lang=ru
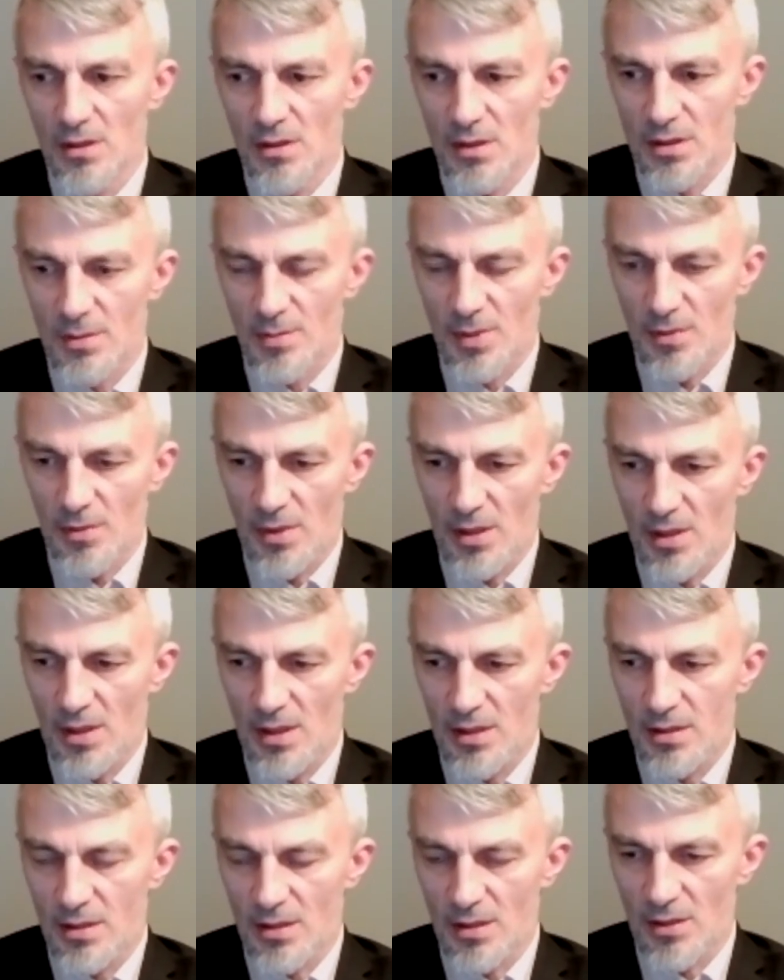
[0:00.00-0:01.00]

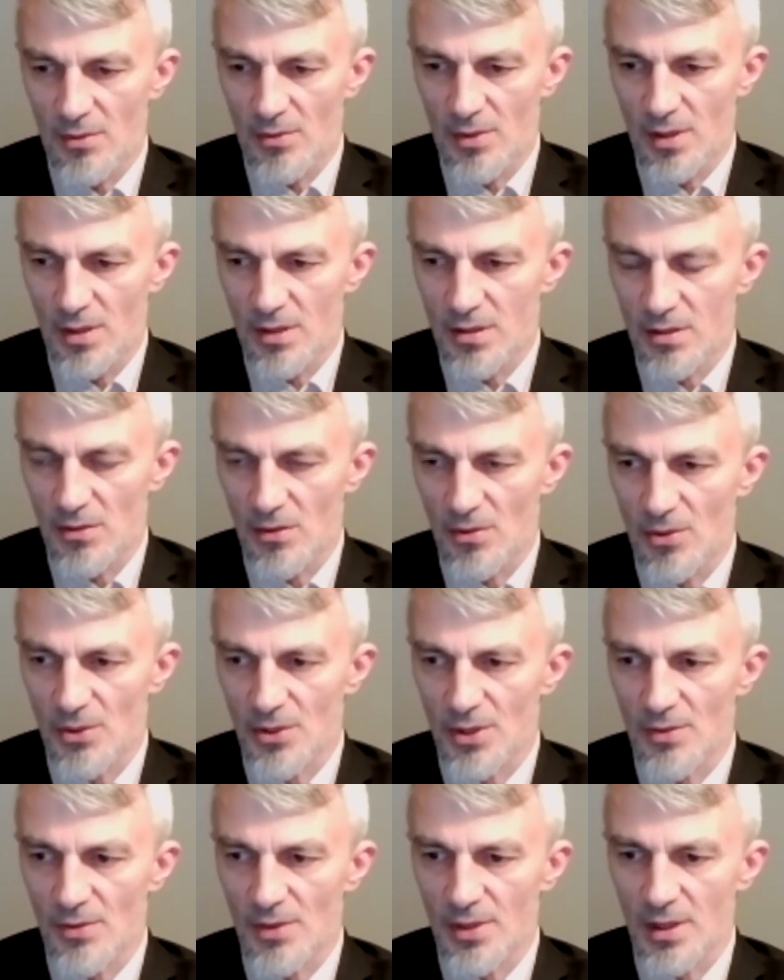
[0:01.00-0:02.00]
вспоминать и говорить
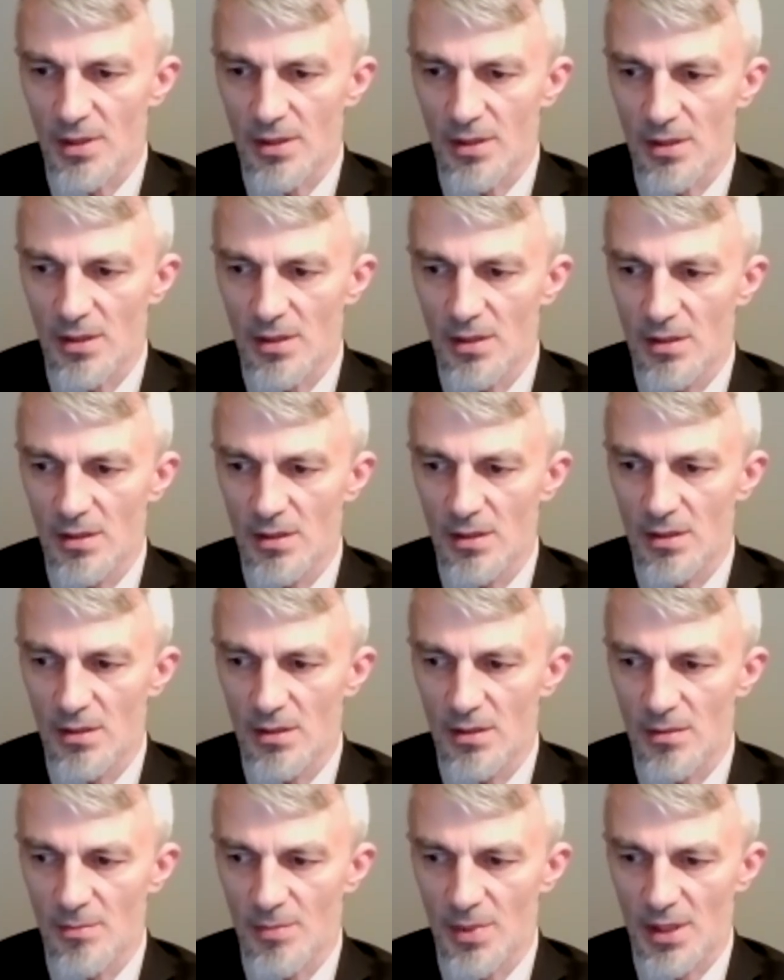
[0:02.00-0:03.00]
сложно вот эти, э,
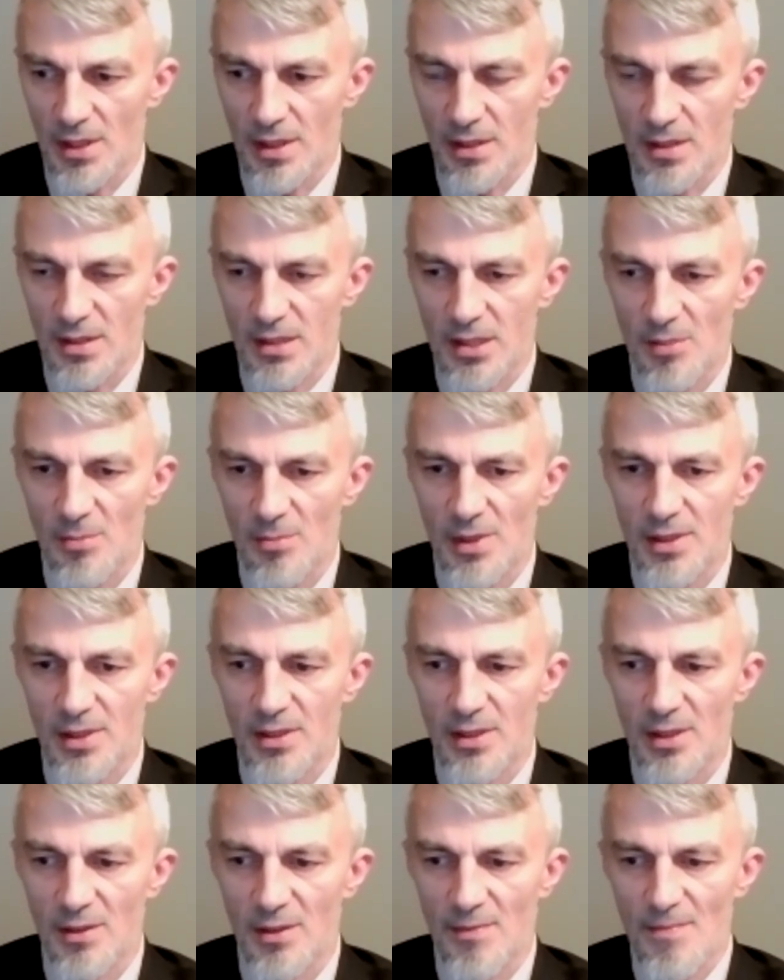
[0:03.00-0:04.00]
про эти
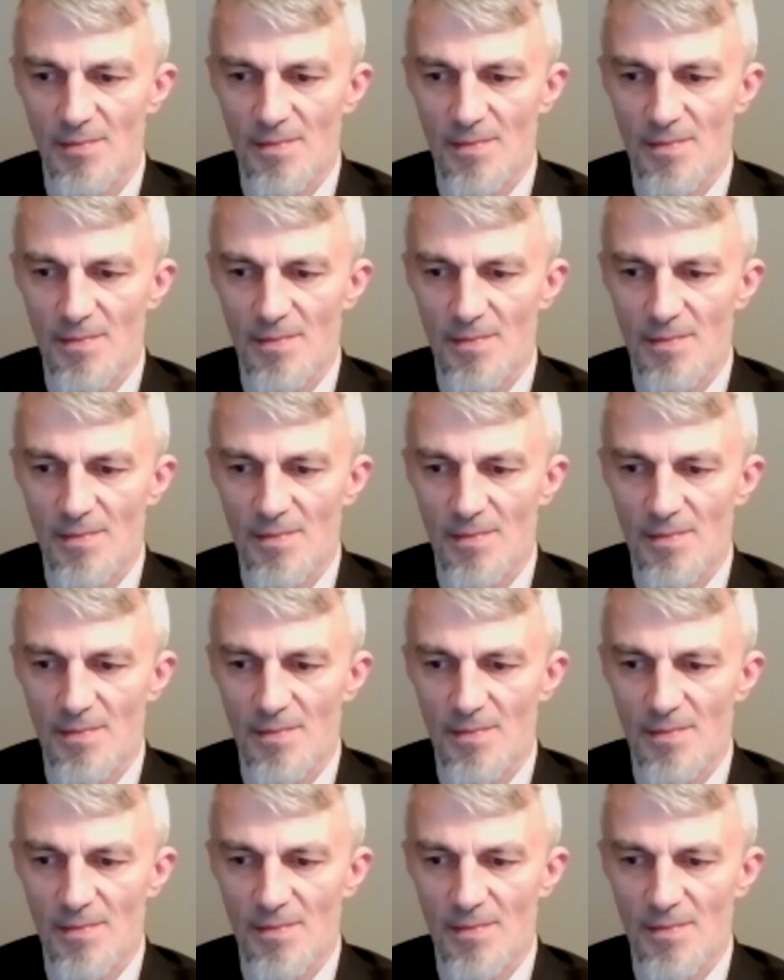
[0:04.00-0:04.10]
события.